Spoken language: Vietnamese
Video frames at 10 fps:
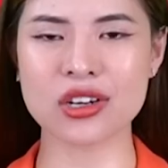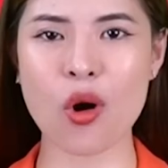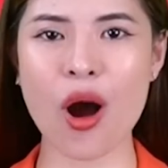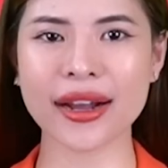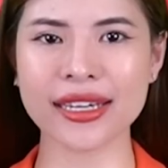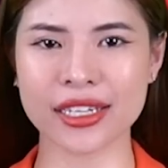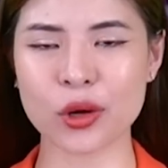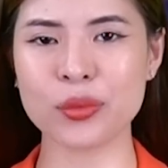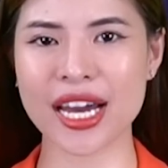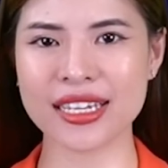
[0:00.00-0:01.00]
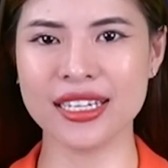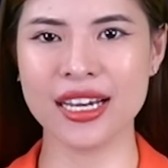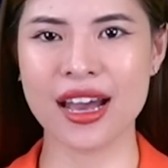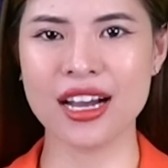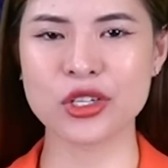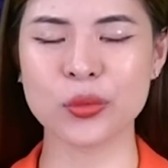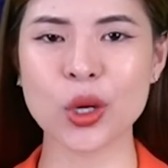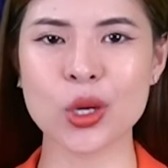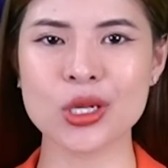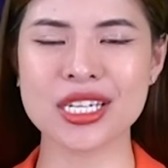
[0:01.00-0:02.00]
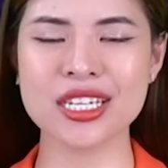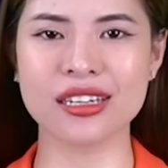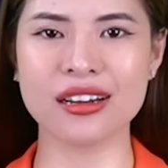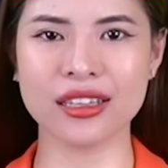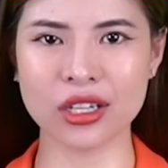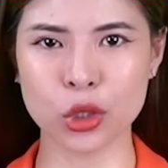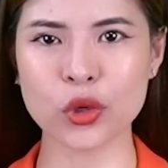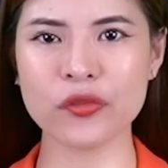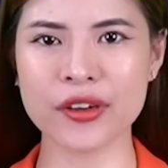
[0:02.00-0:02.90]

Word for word: sự Hoa Kỳ hôm nay, chúng tôi xin được gửi tới quý